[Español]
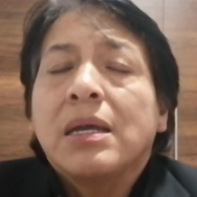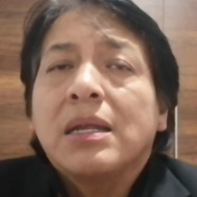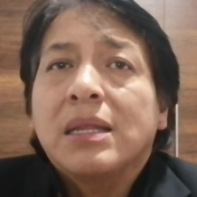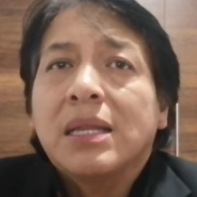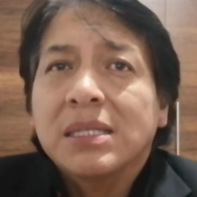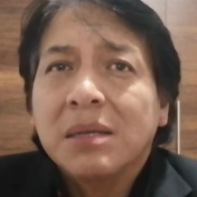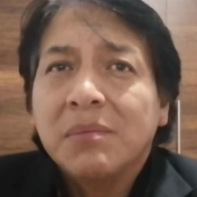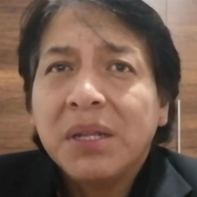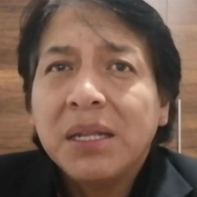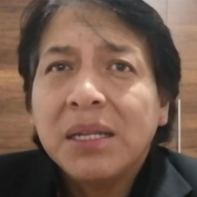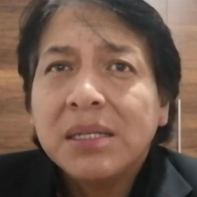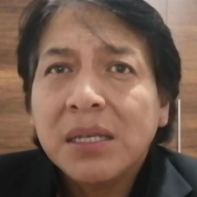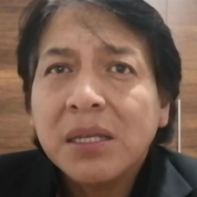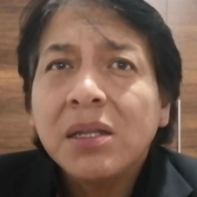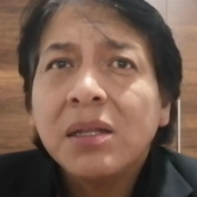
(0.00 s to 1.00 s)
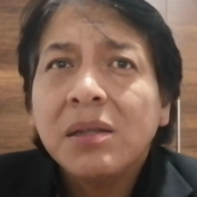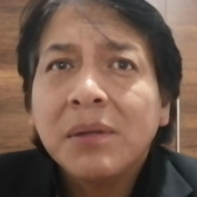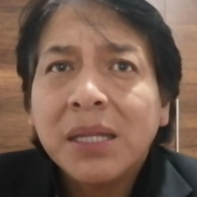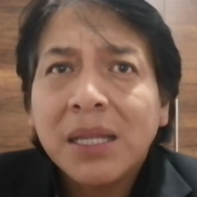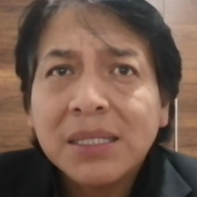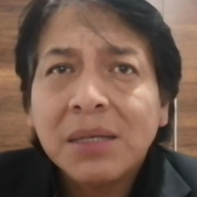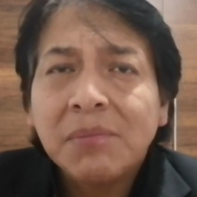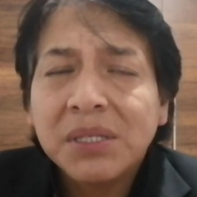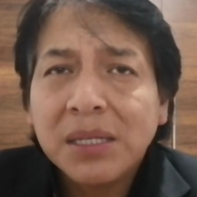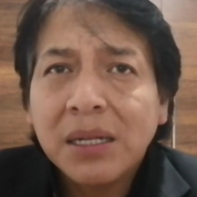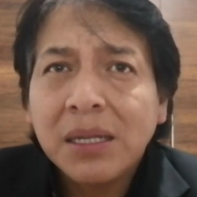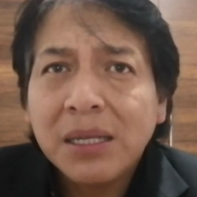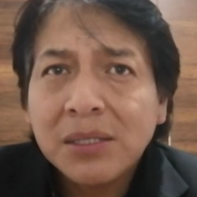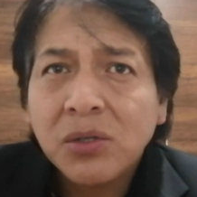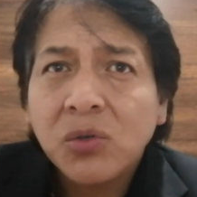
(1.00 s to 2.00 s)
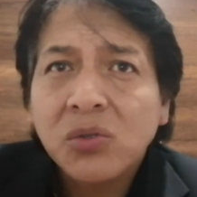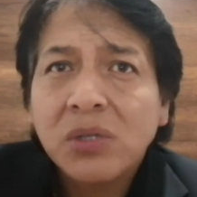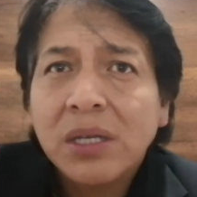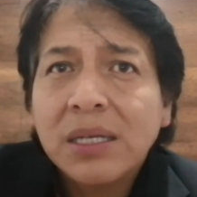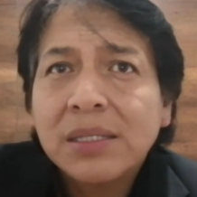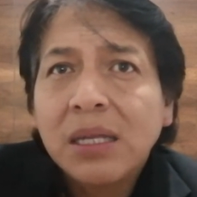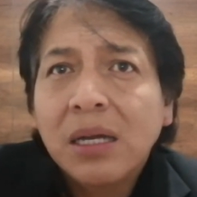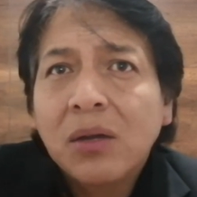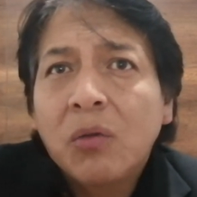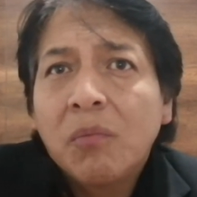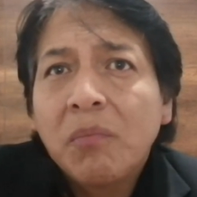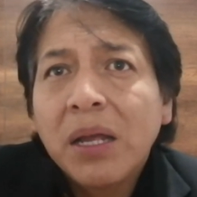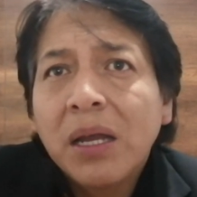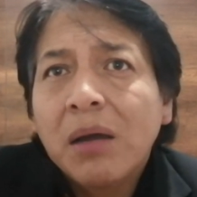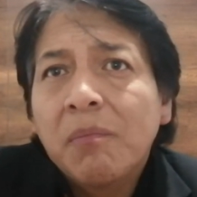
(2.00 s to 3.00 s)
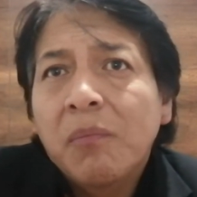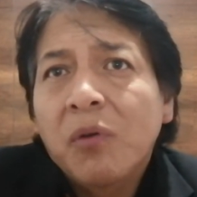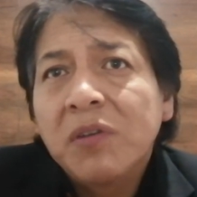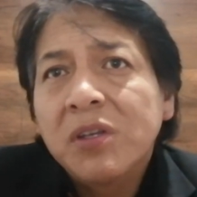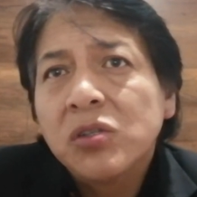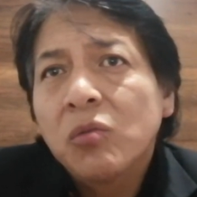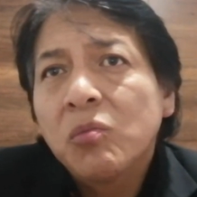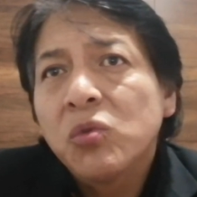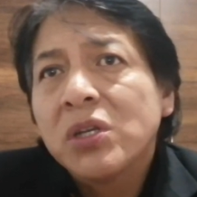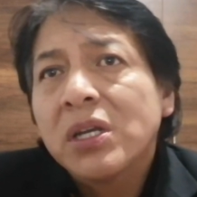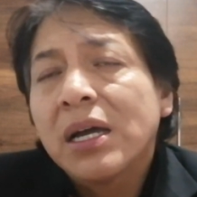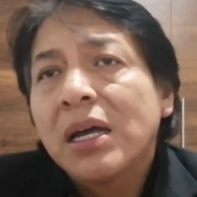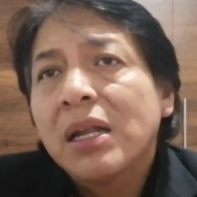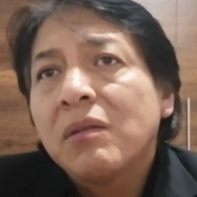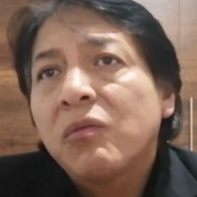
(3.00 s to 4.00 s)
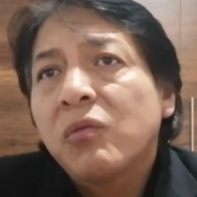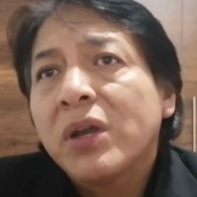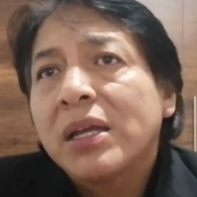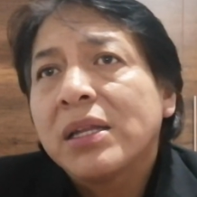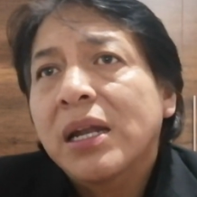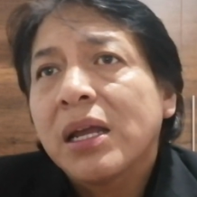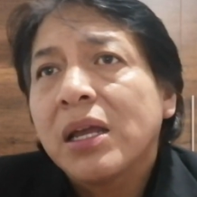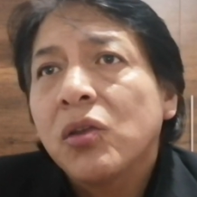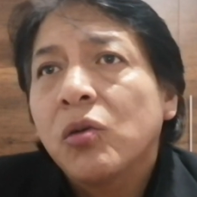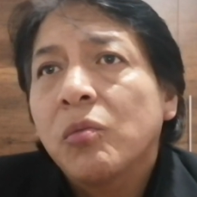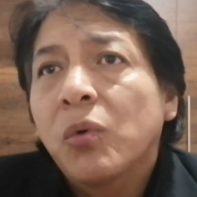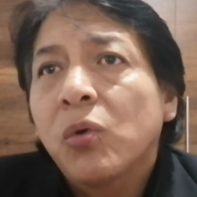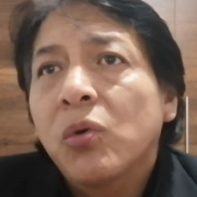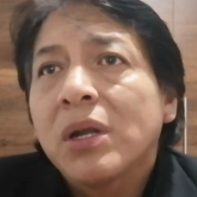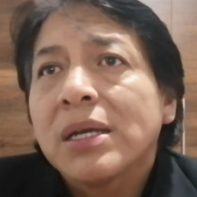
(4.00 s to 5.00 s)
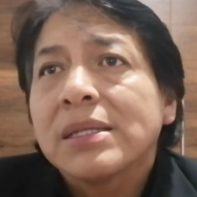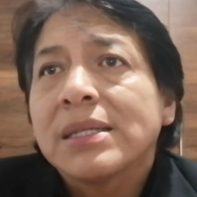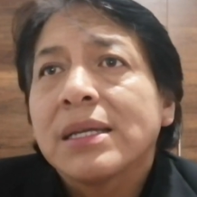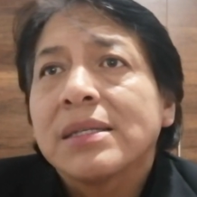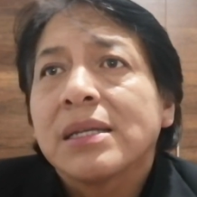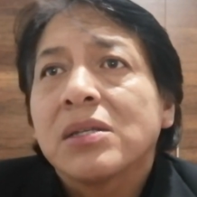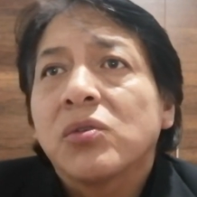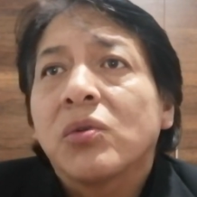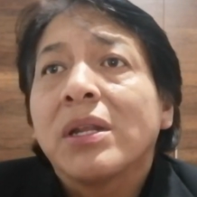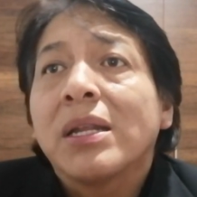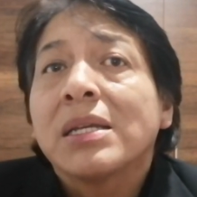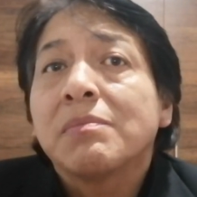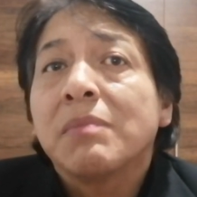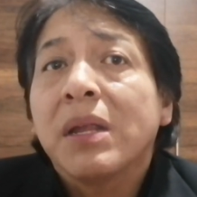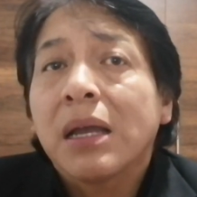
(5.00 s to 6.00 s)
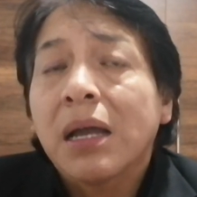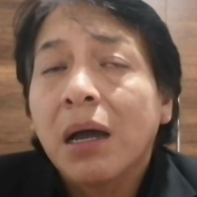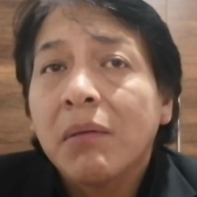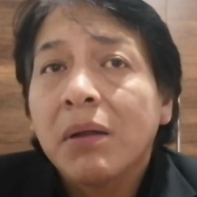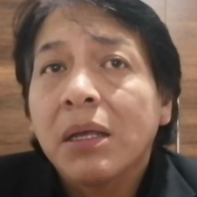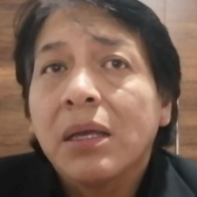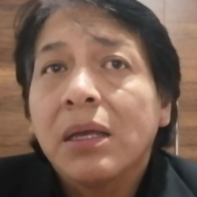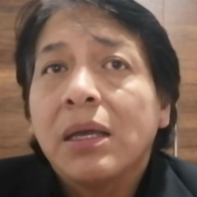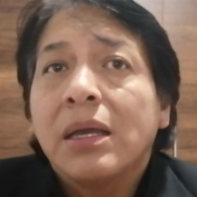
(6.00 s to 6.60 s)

Desde, desde mis inicios en esta compleja profesión musical fui atraído por una sensación inexplicable,